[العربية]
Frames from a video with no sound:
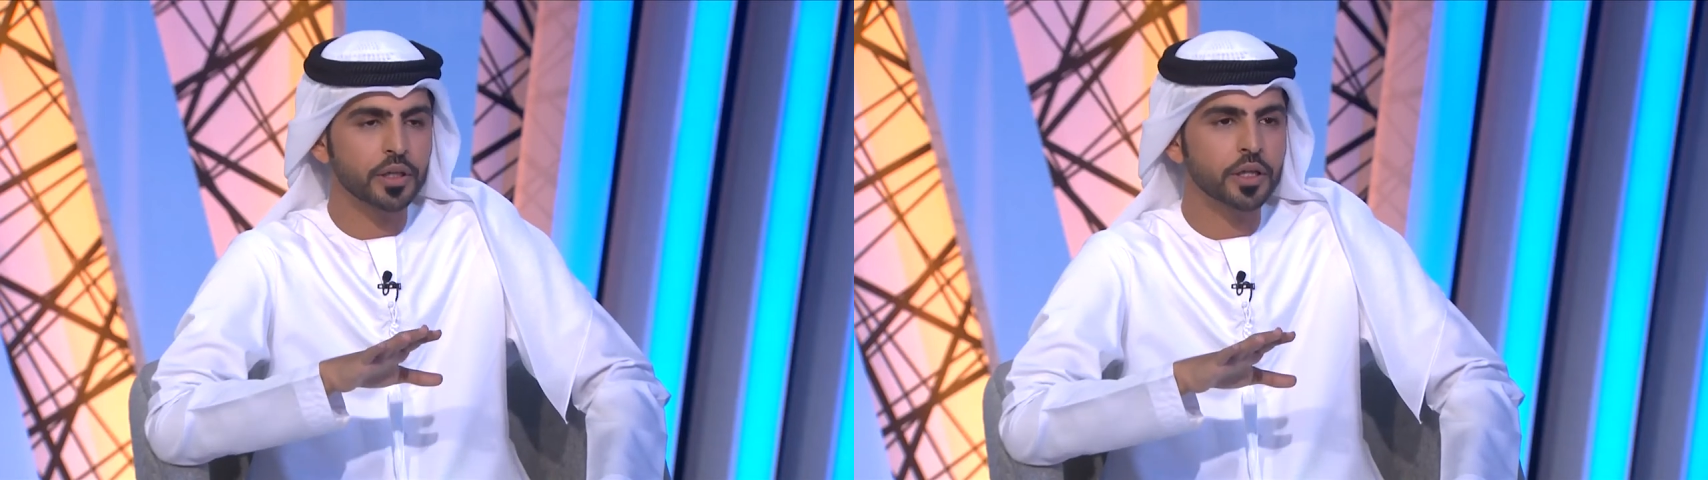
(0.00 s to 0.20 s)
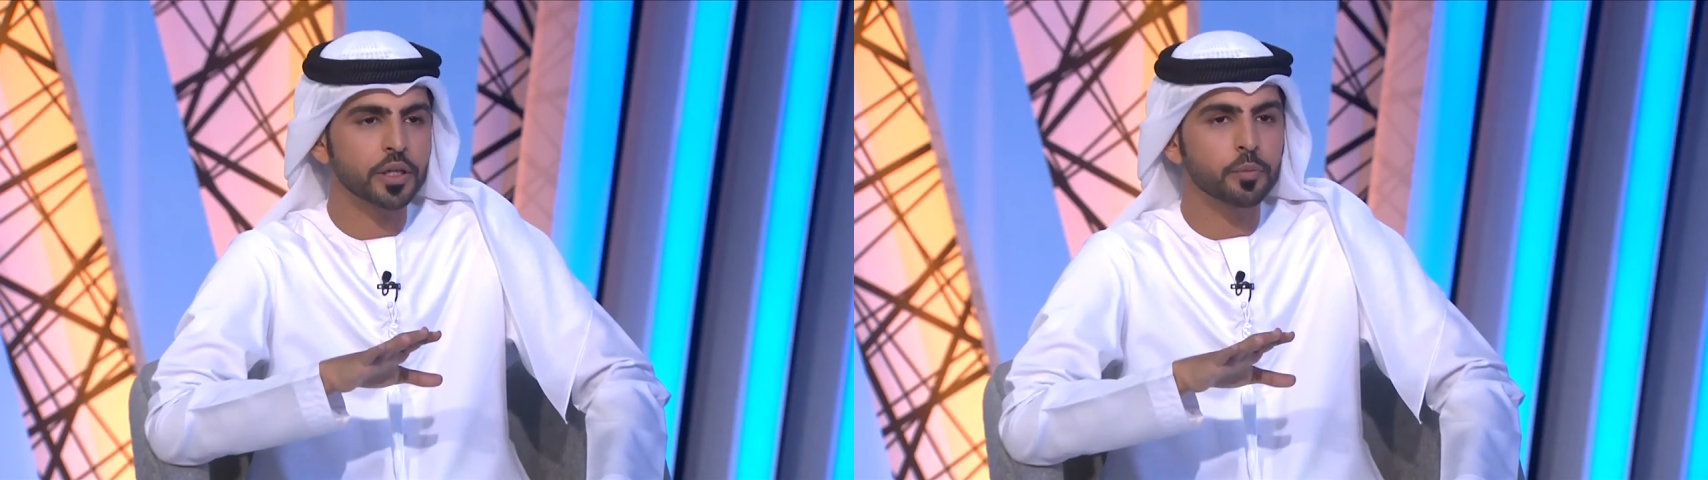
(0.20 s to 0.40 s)

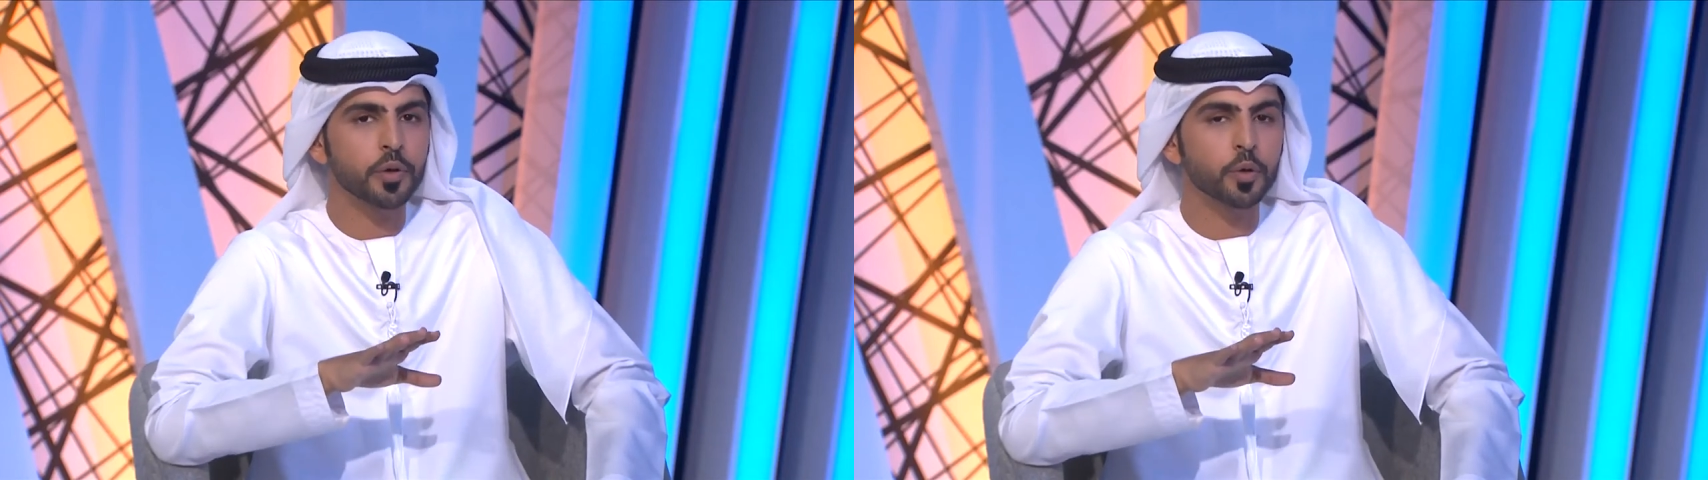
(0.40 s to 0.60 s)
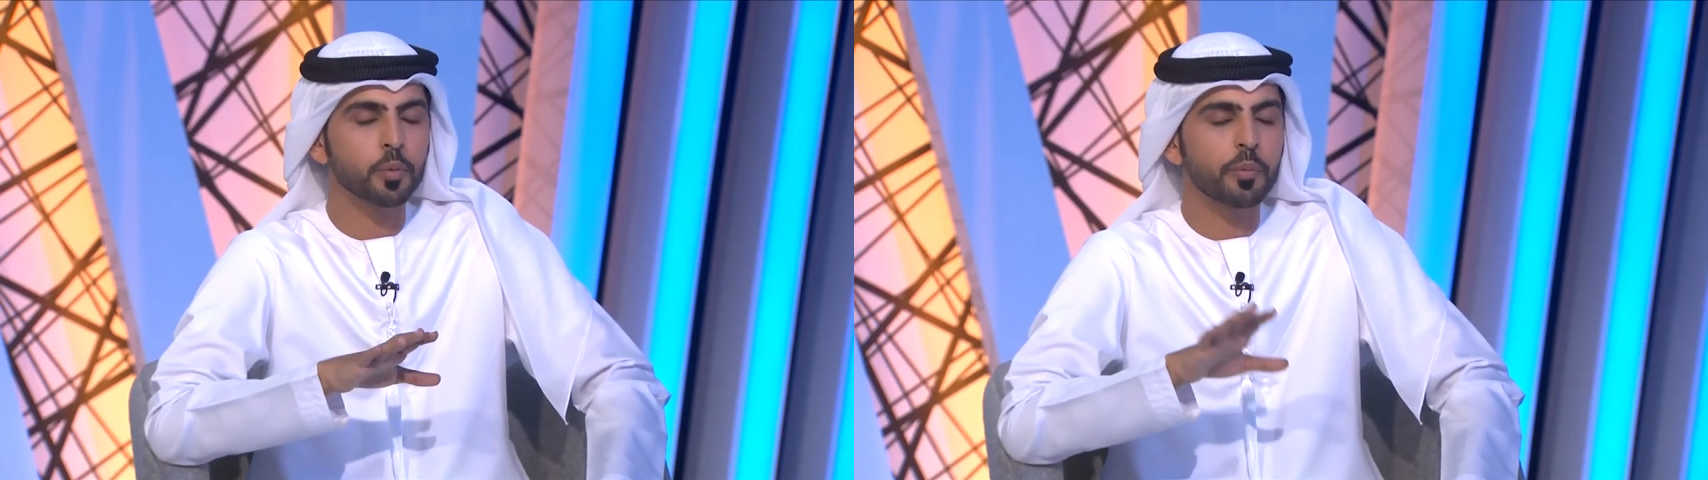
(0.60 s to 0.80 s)
اكيد
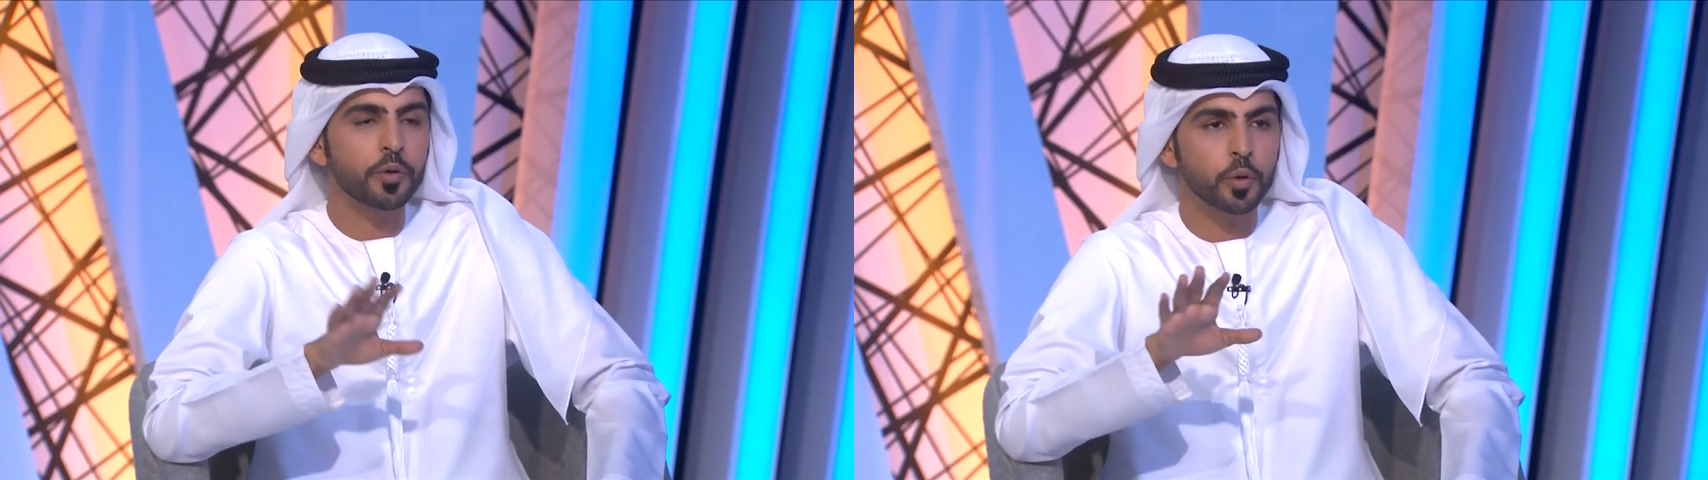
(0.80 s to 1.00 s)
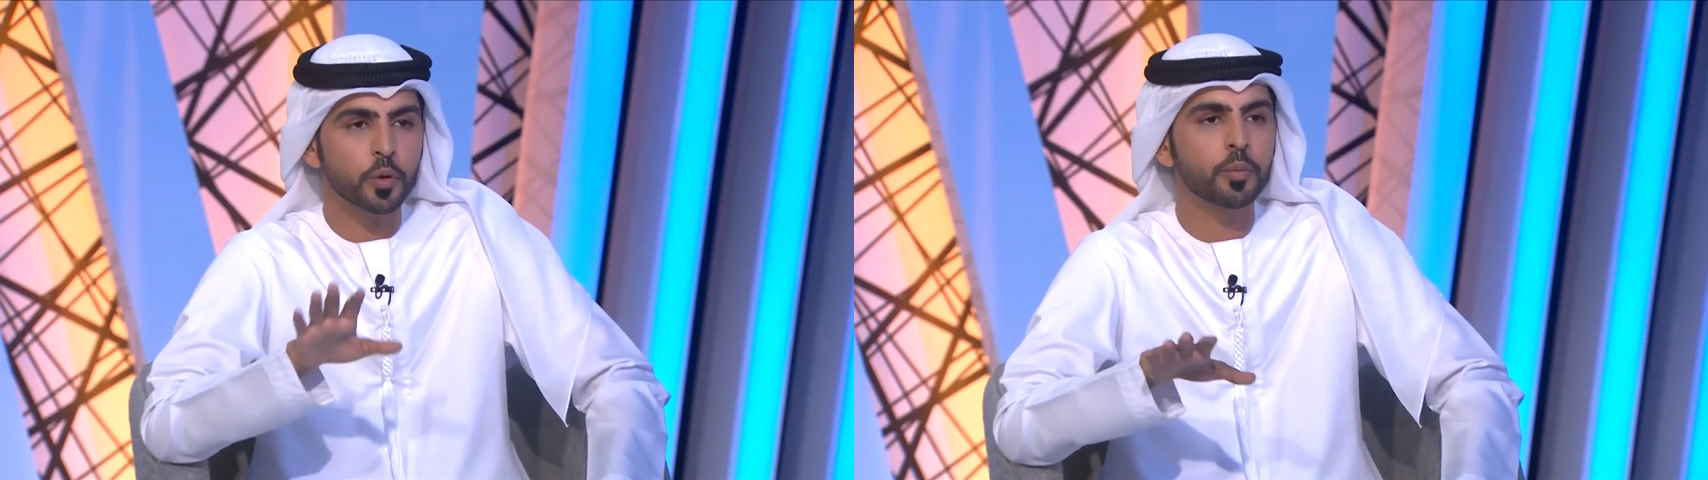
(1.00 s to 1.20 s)
مكرومه من
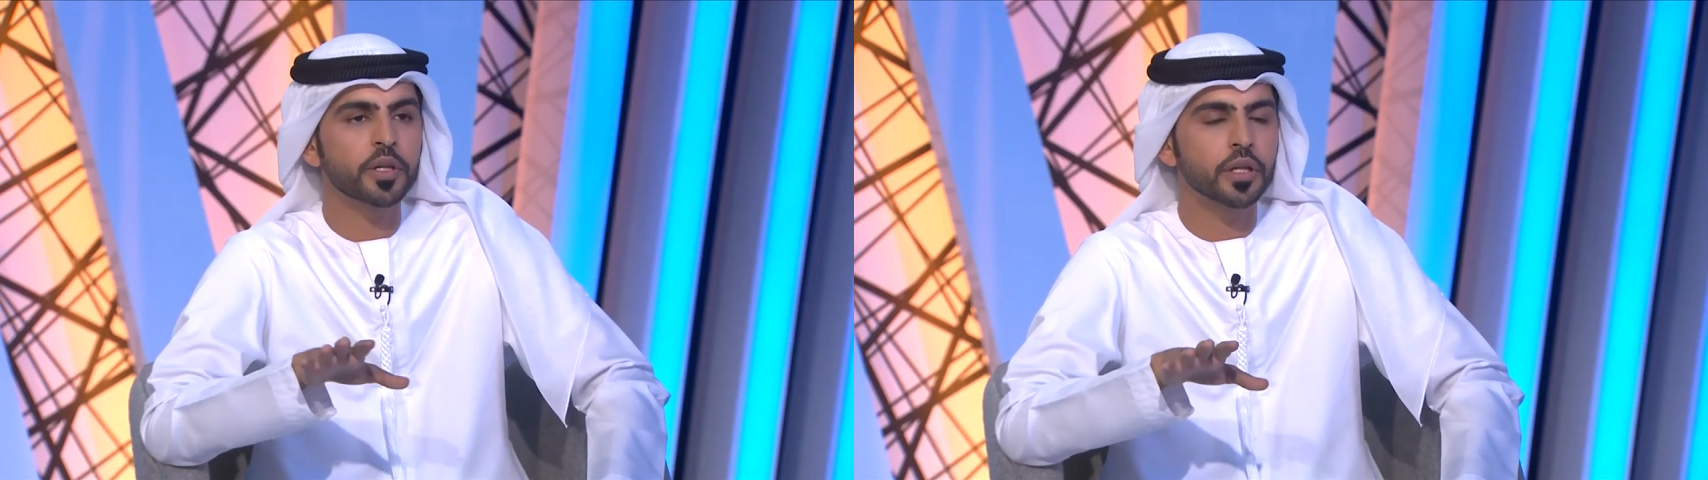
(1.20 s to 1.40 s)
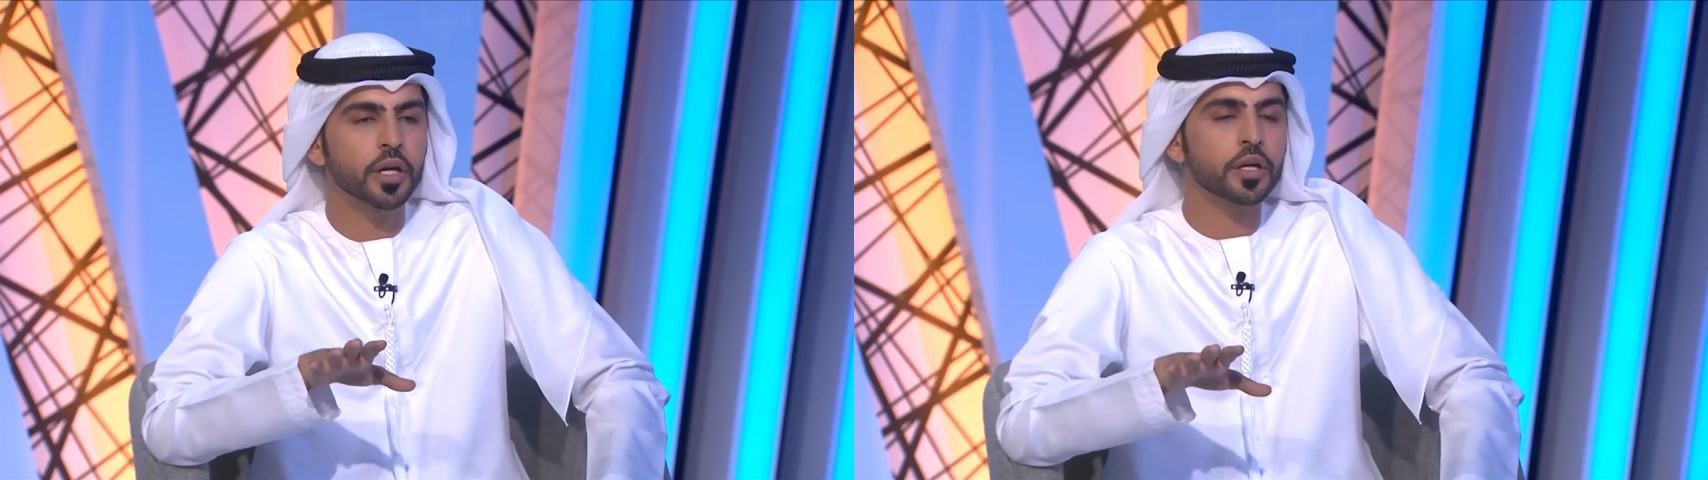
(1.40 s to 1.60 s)
حكومتنا